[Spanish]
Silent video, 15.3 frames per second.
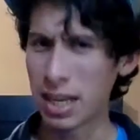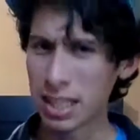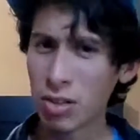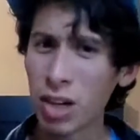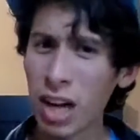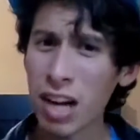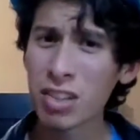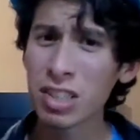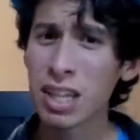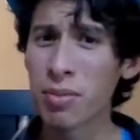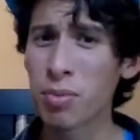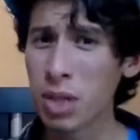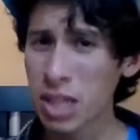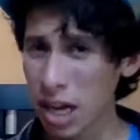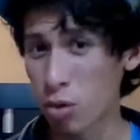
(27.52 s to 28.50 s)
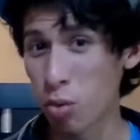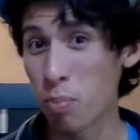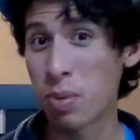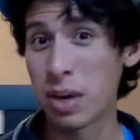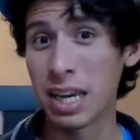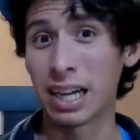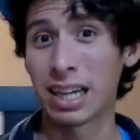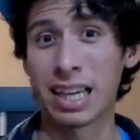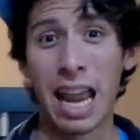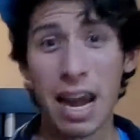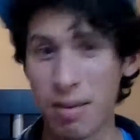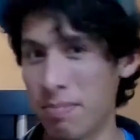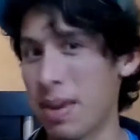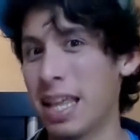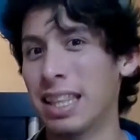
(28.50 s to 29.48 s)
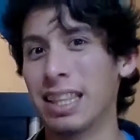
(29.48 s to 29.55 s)
asegurarnos que voy a cumplir
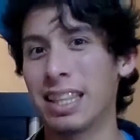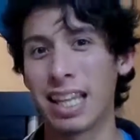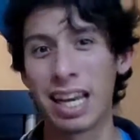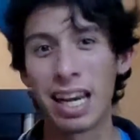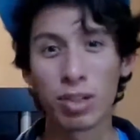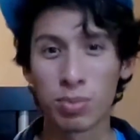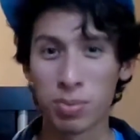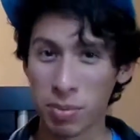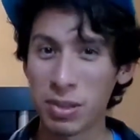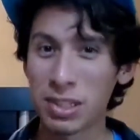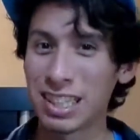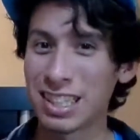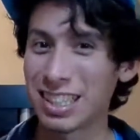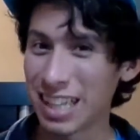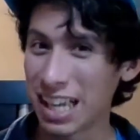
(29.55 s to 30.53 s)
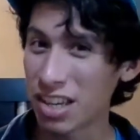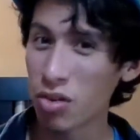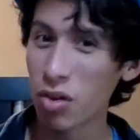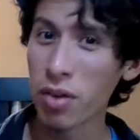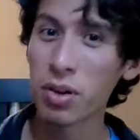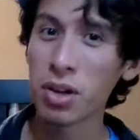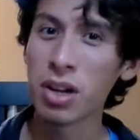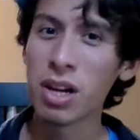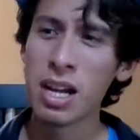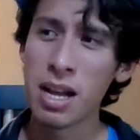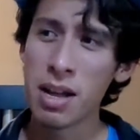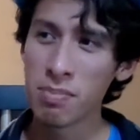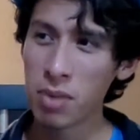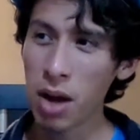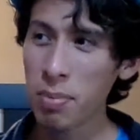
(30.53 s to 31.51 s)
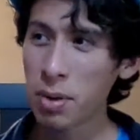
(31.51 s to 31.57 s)
realmente los propósitos de Año Nuevo,
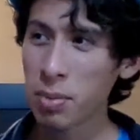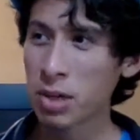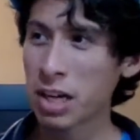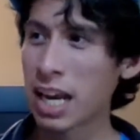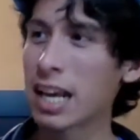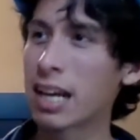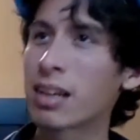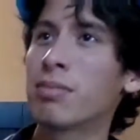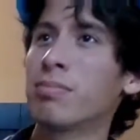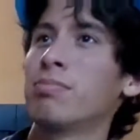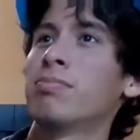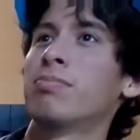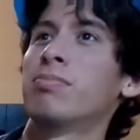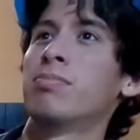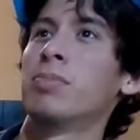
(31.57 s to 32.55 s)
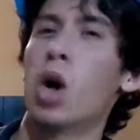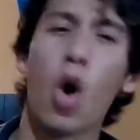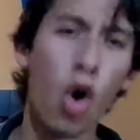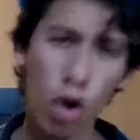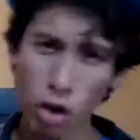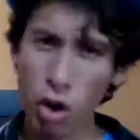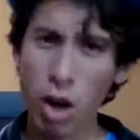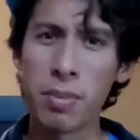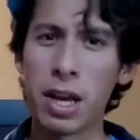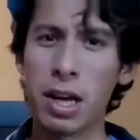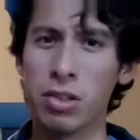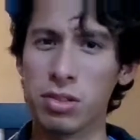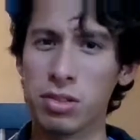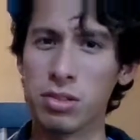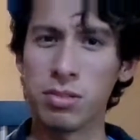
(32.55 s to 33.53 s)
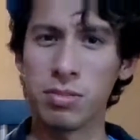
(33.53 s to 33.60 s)
me voy a proponer uno al
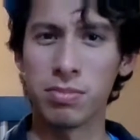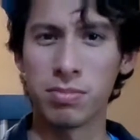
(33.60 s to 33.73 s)
menos.